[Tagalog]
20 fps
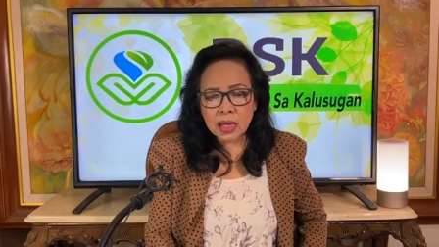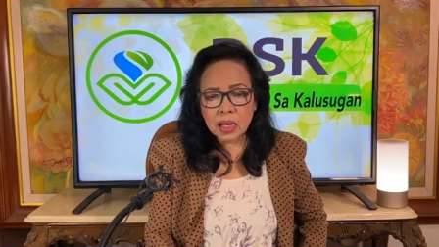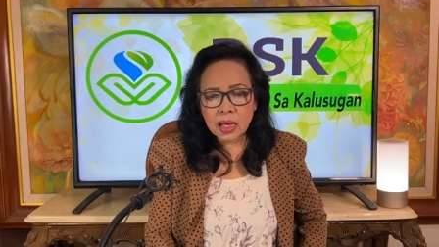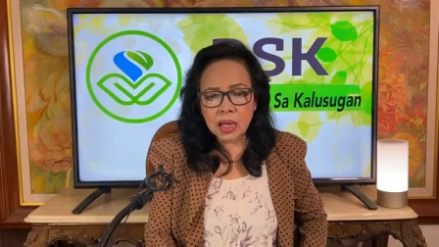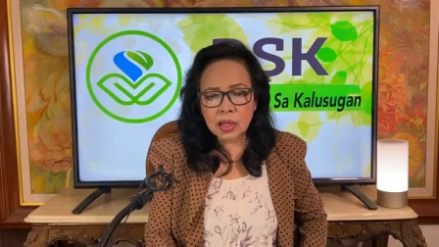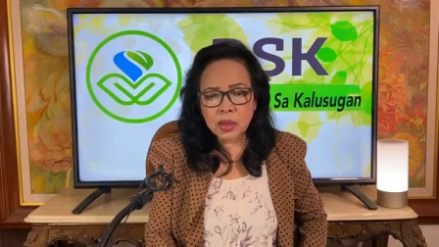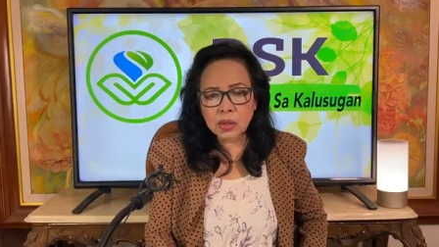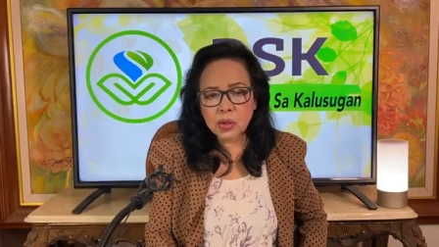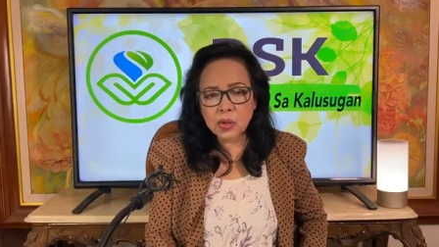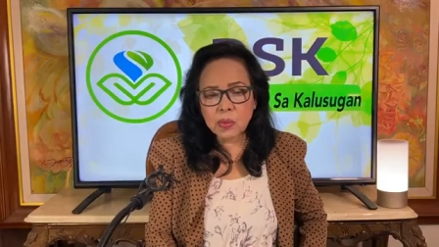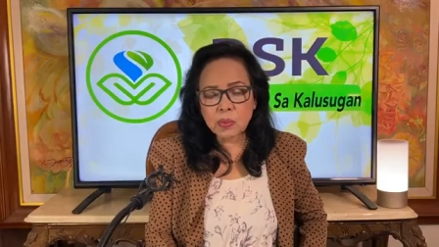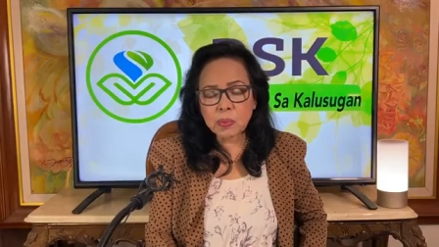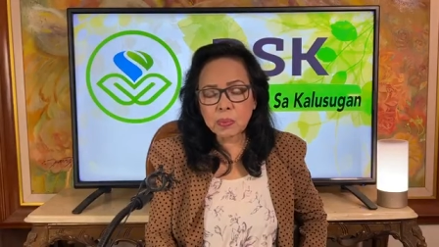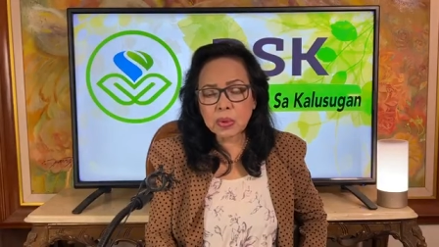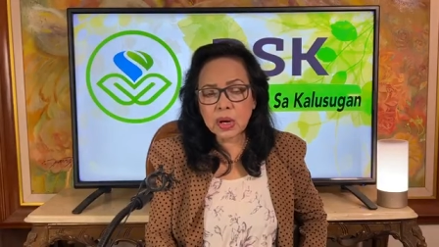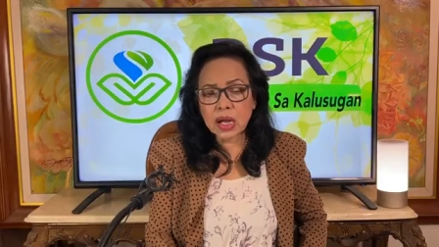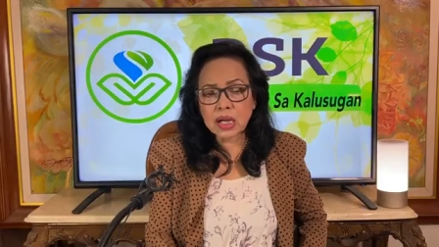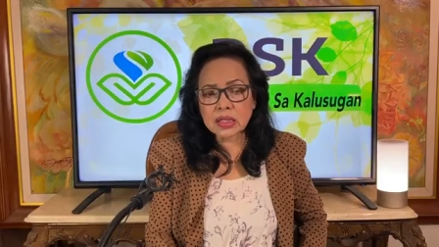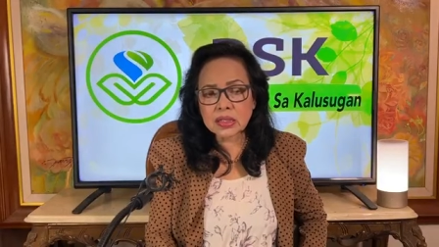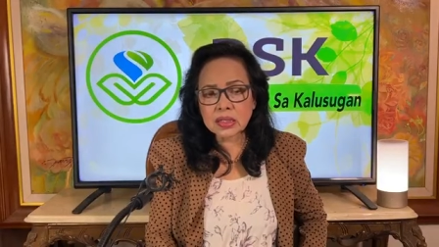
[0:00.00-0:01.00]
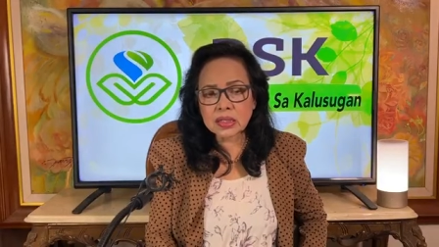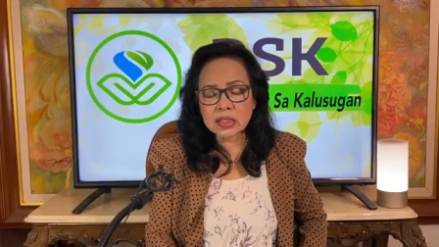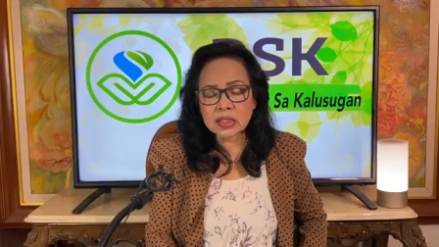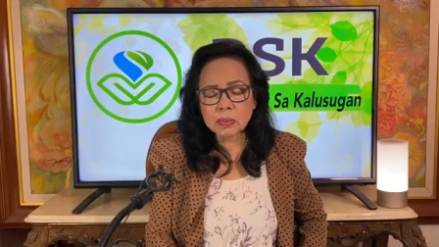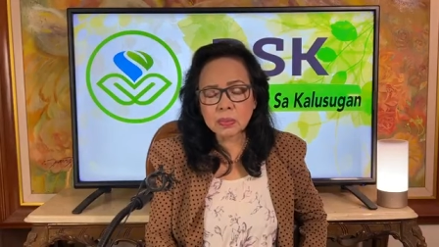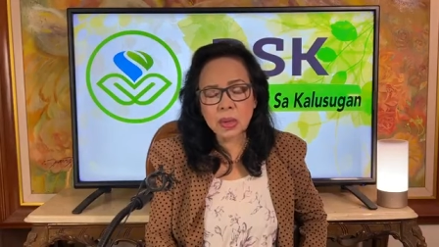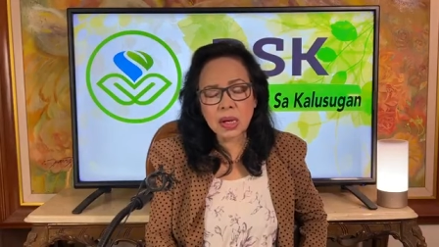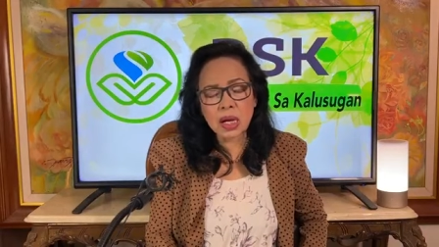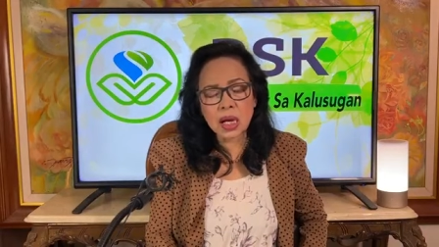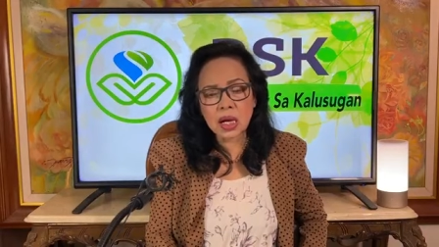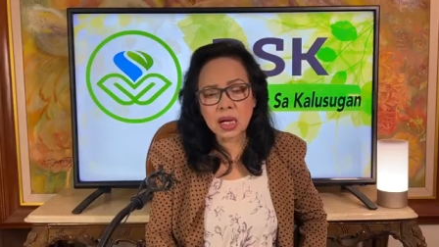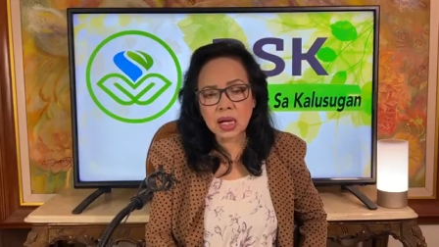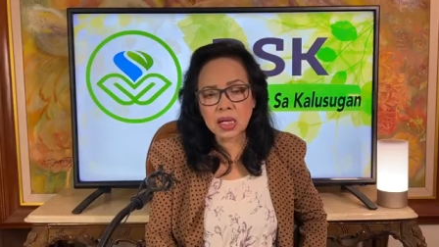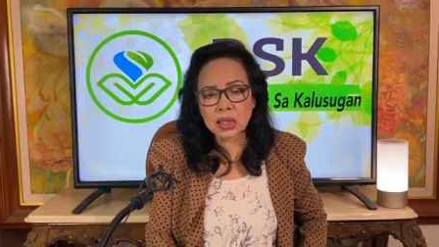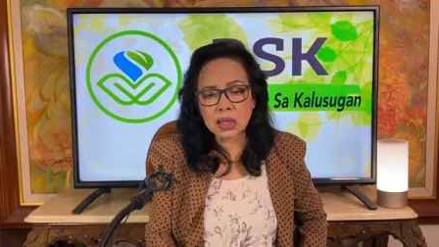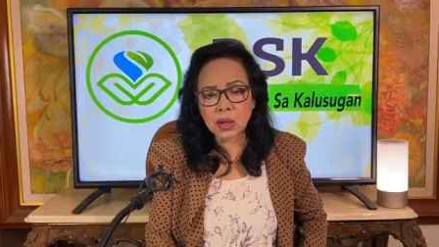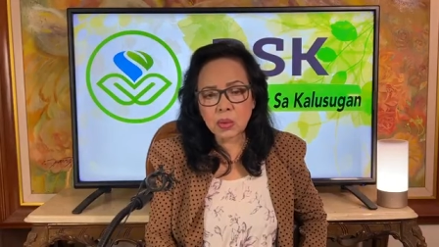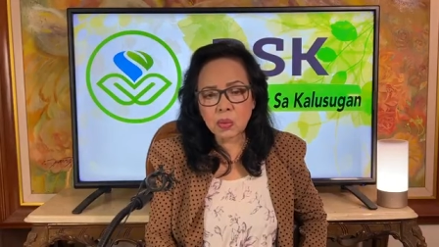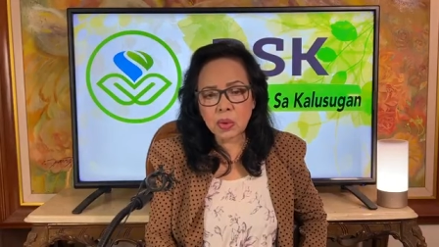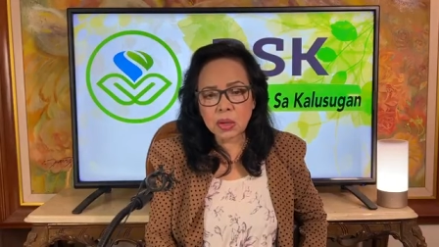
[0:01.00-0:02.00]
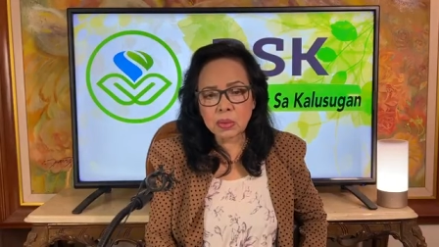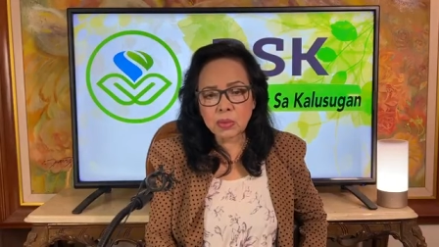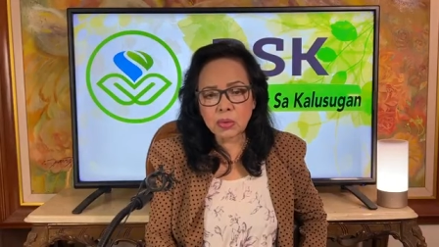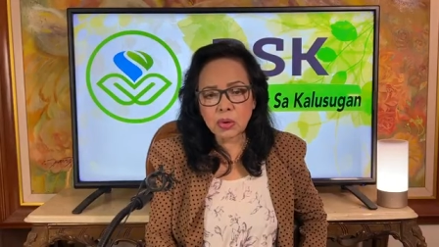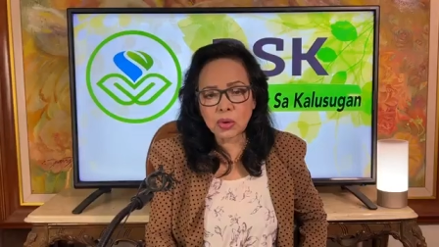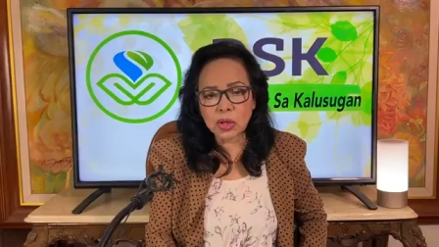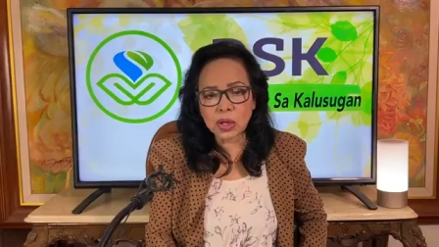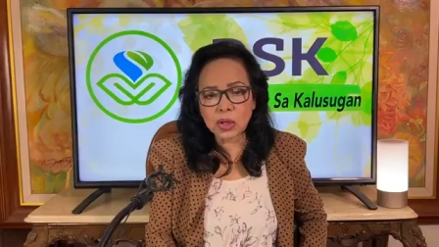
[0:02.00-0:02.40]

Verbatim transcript: Ito yung process pag ang katawan mo